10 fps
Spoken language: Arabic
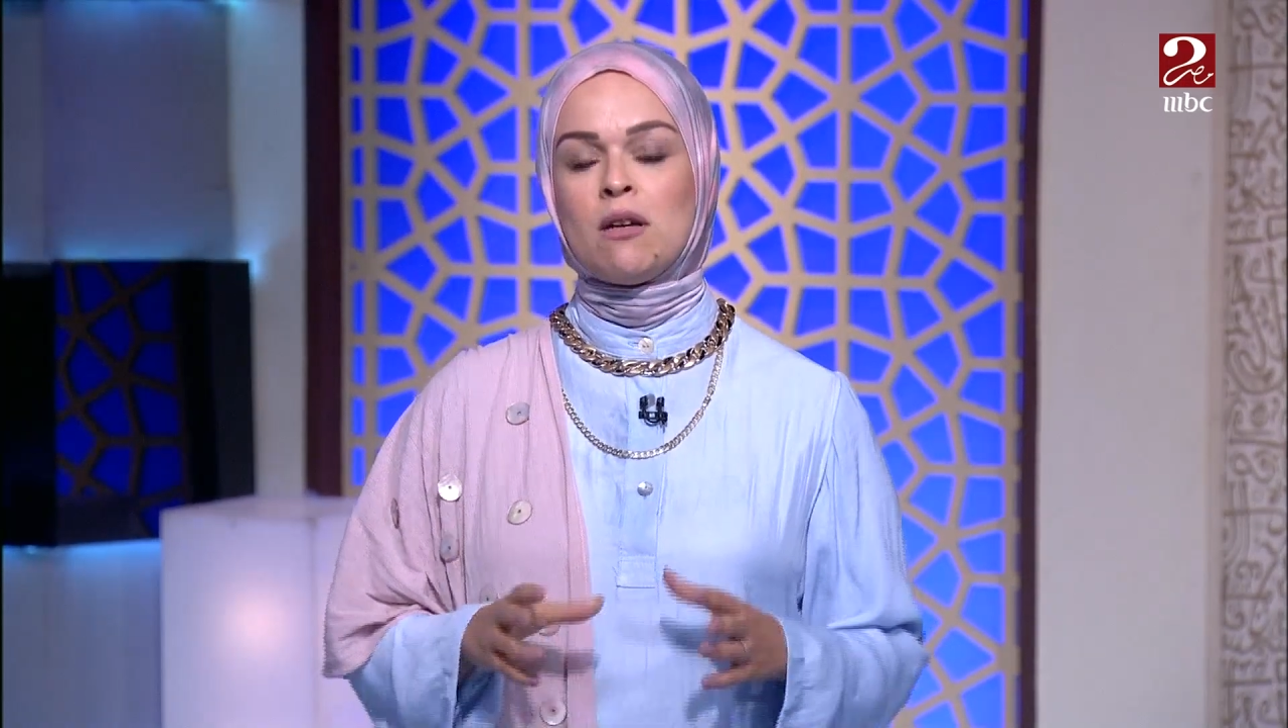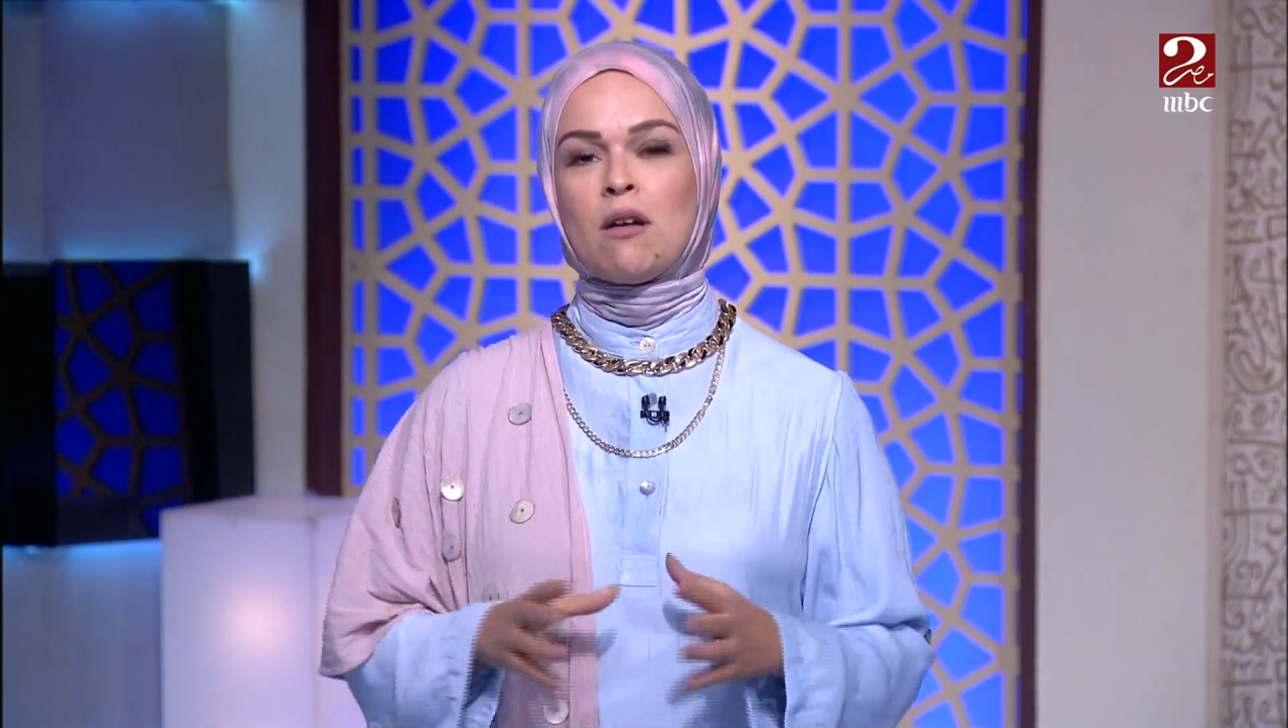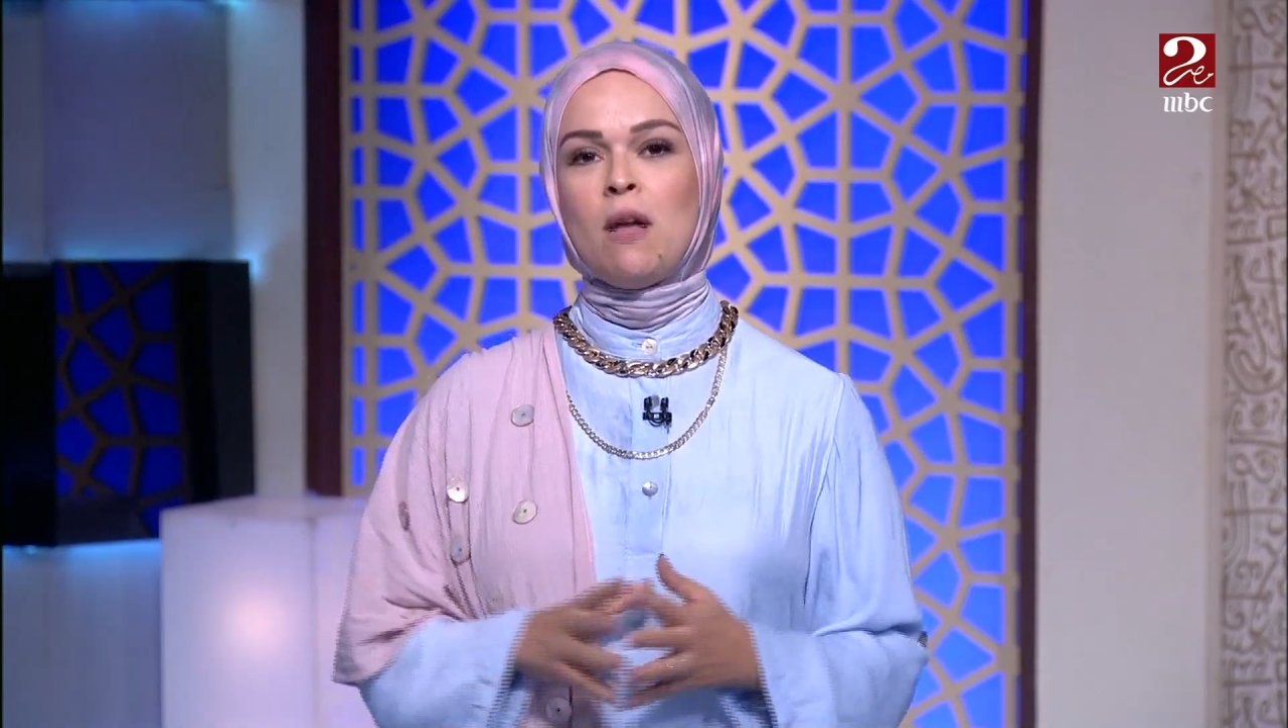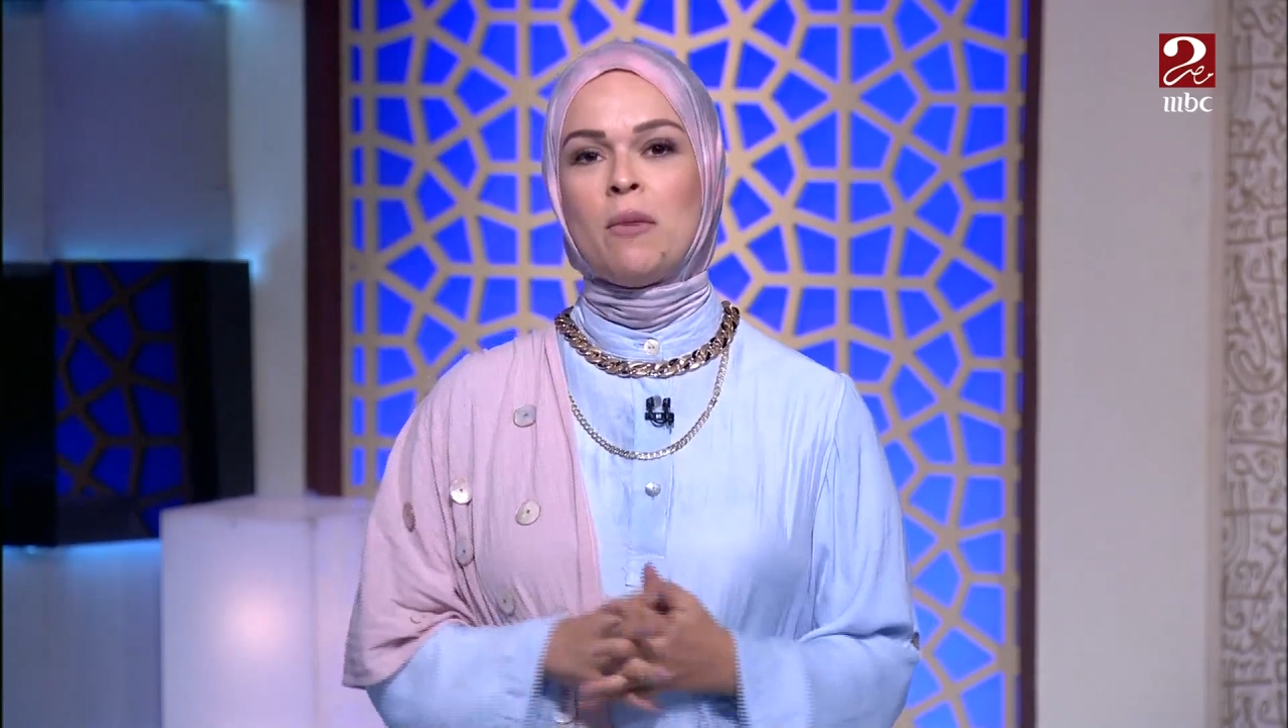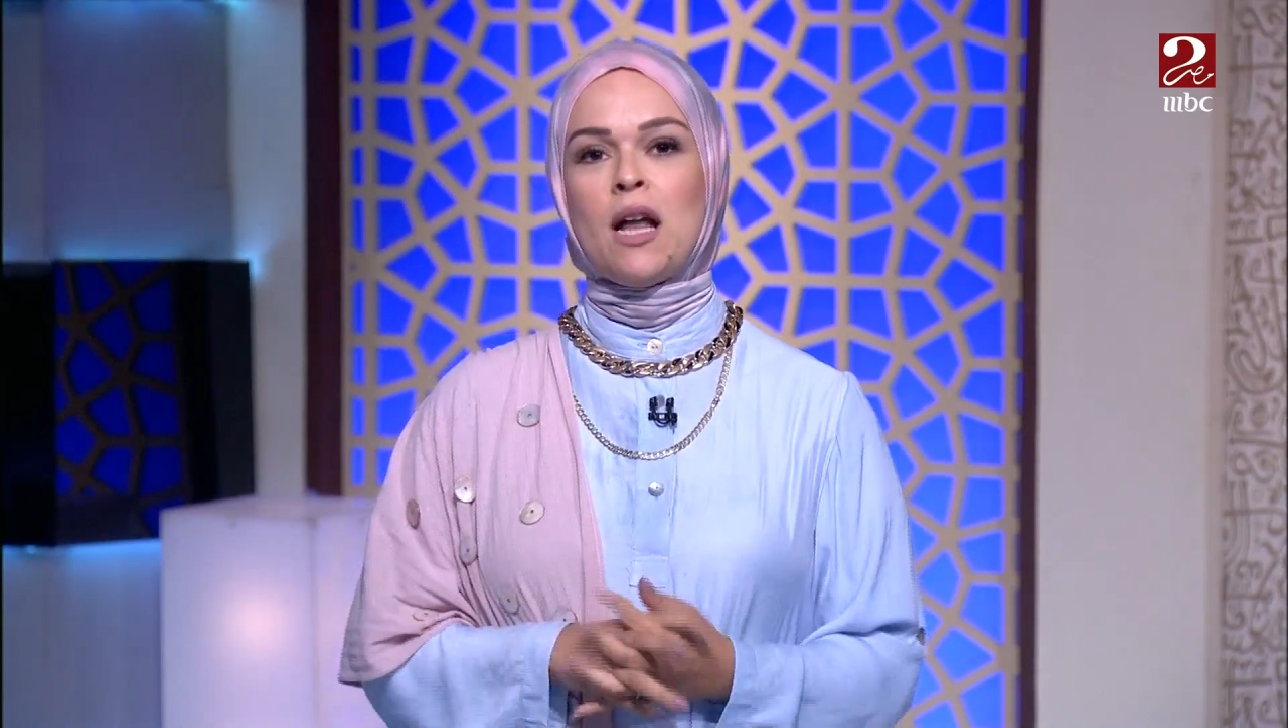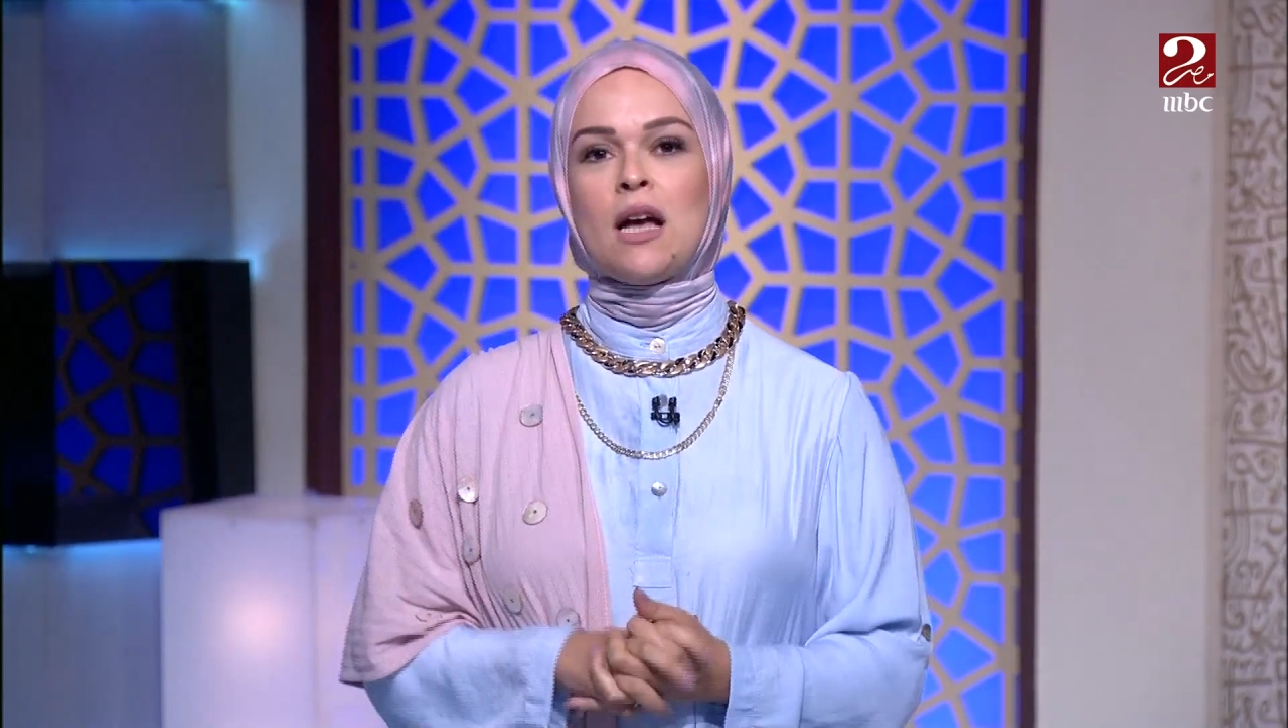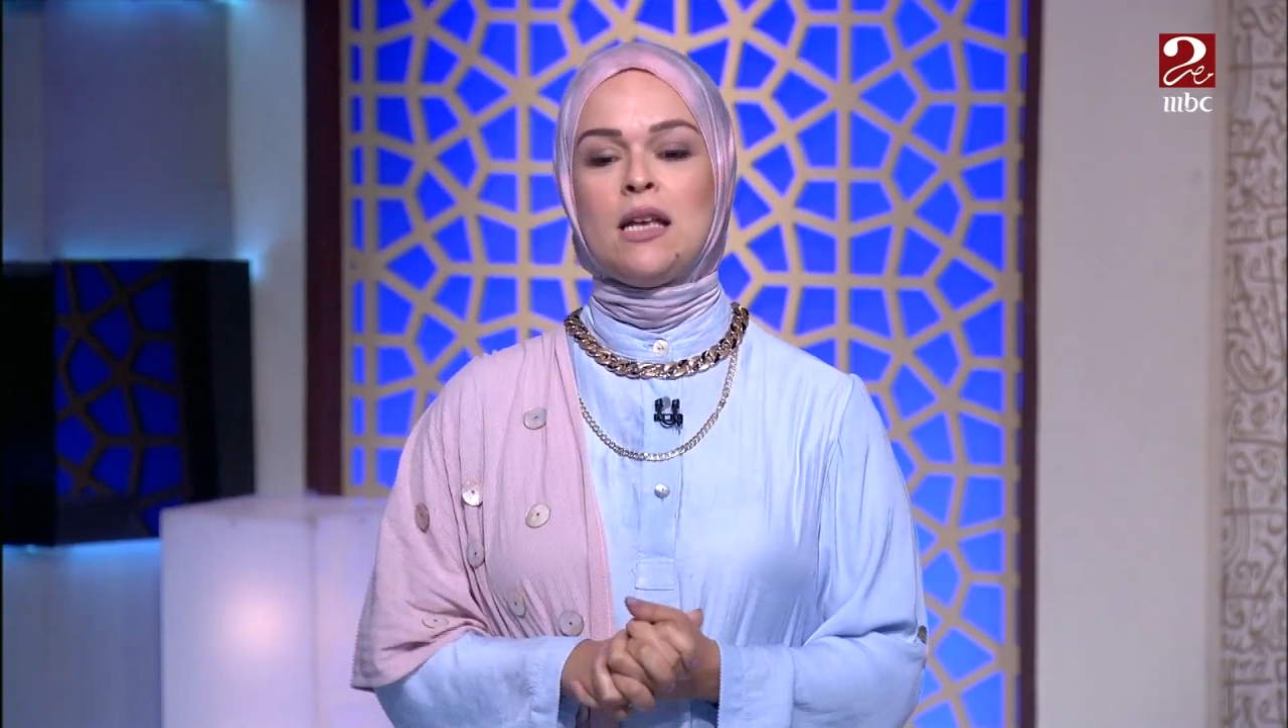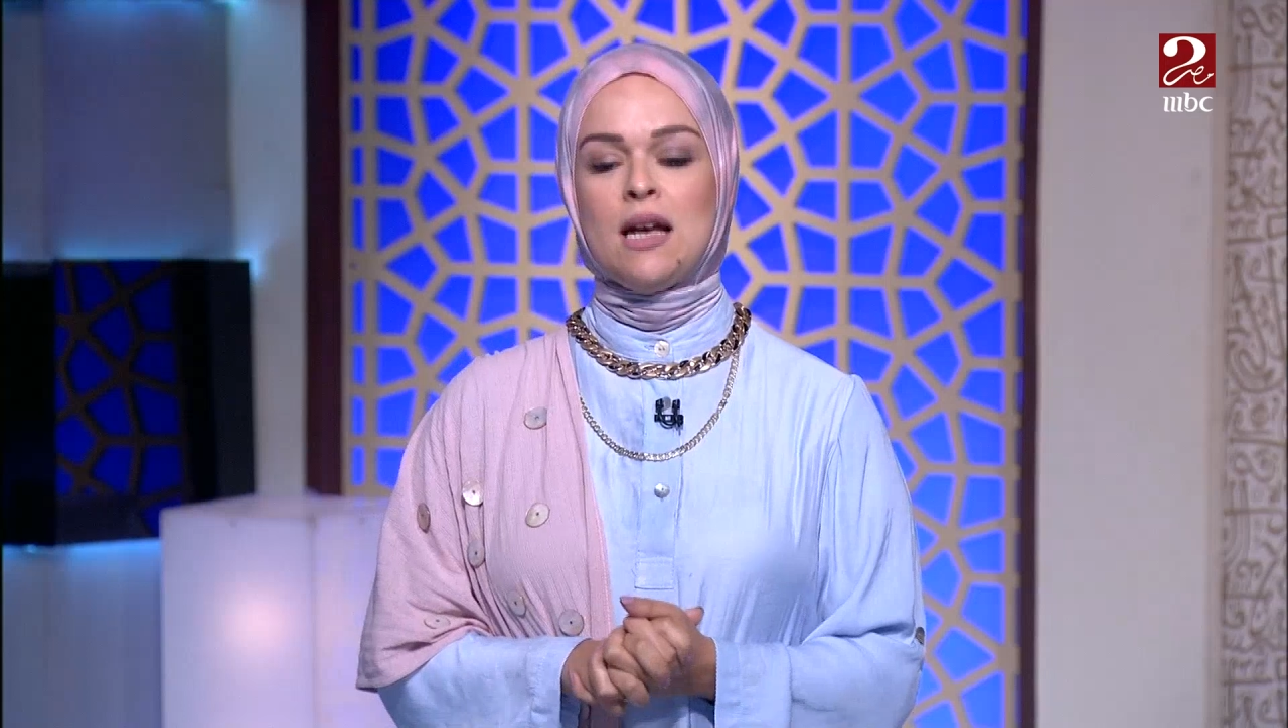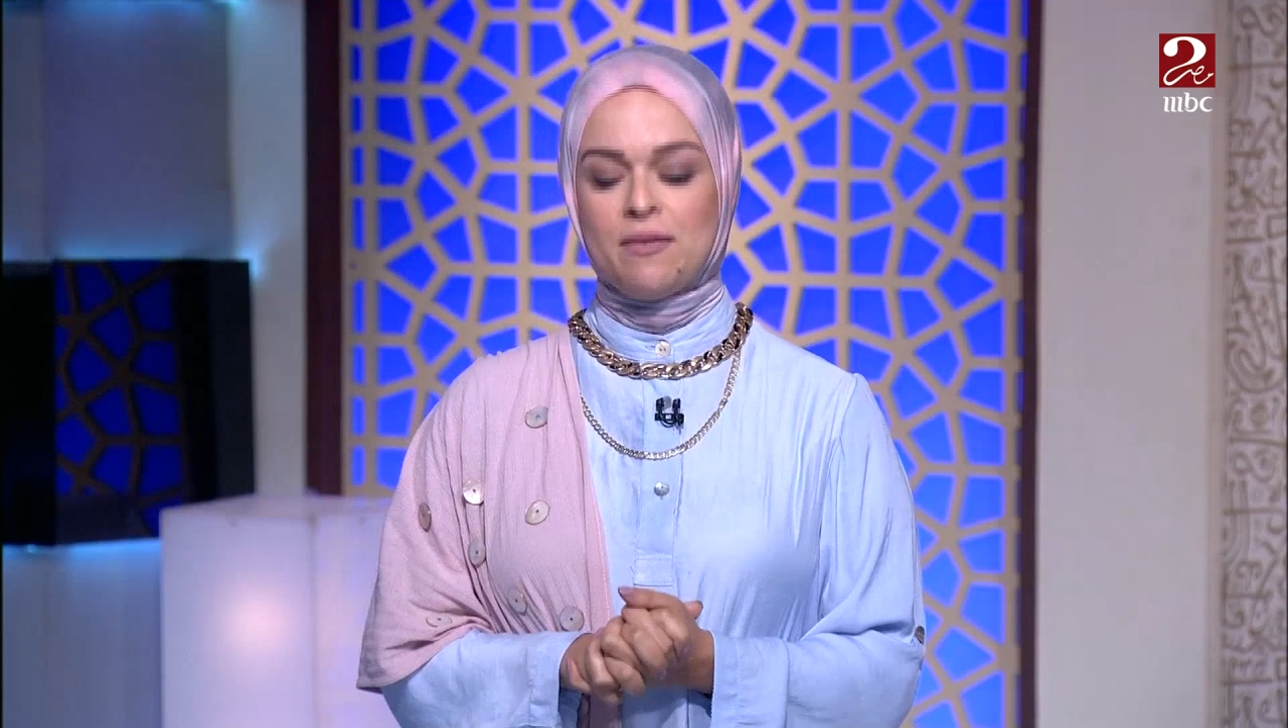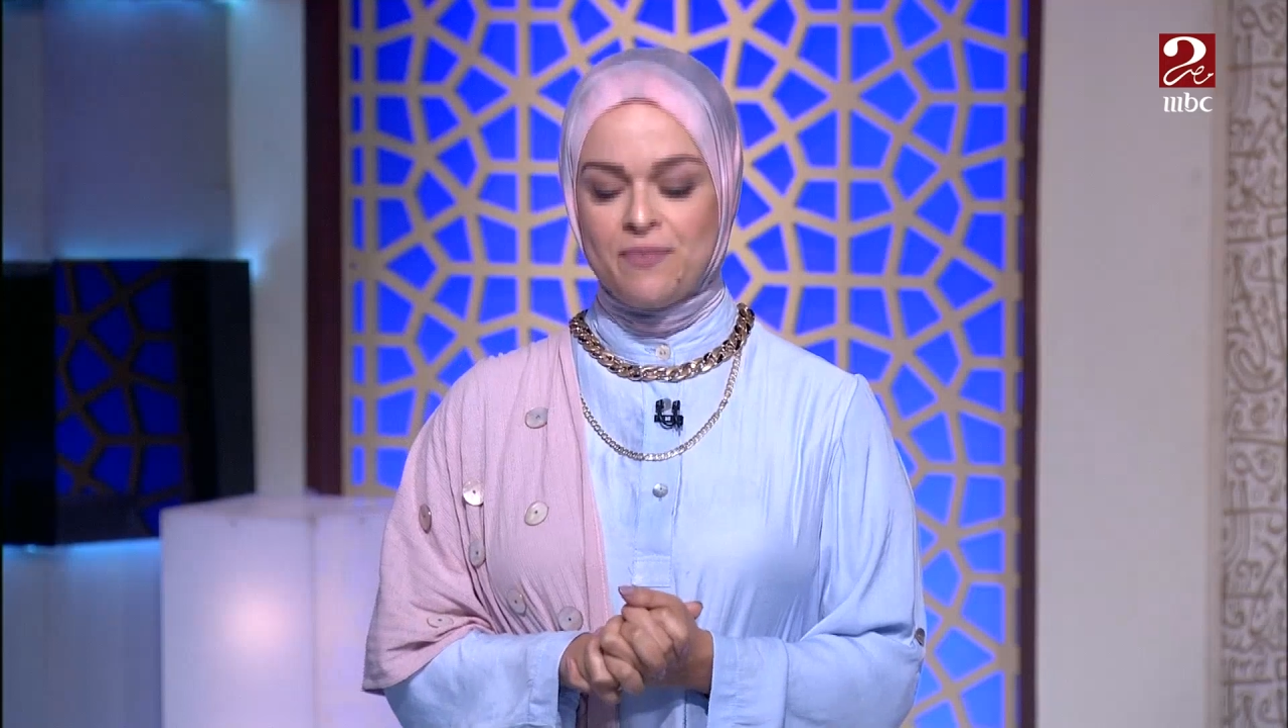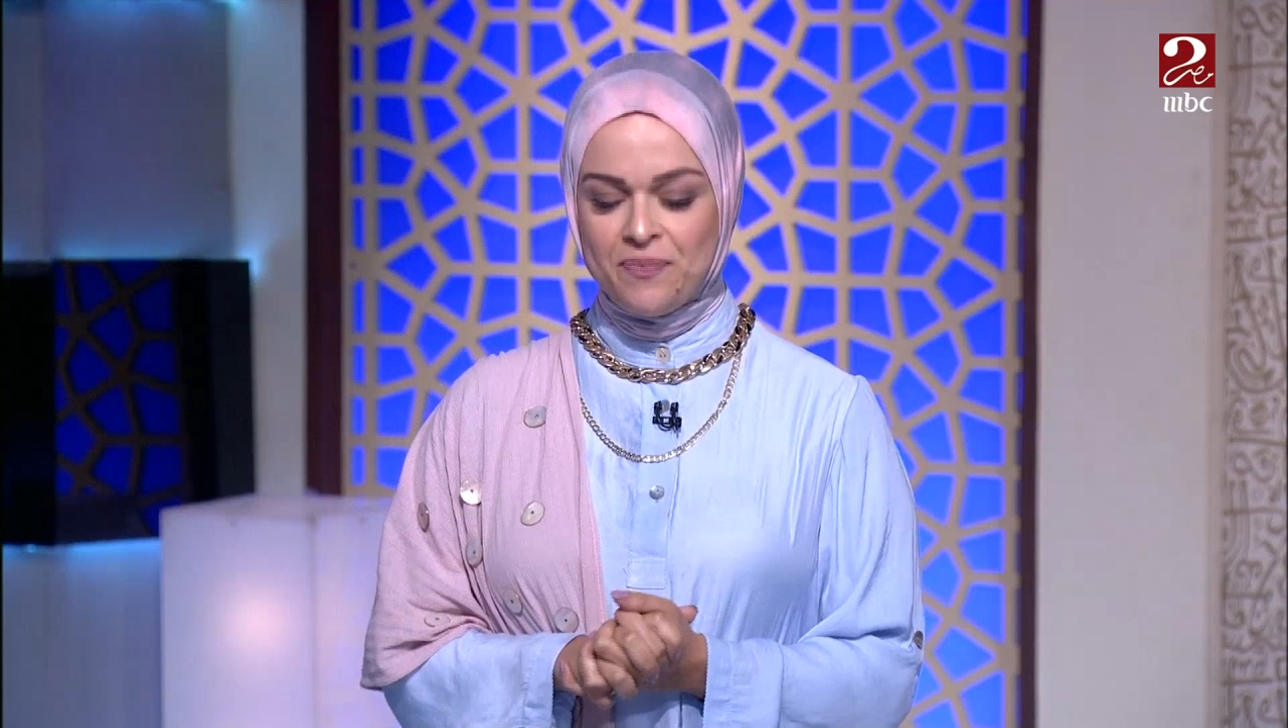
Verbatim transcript: الرحمة الحقيقة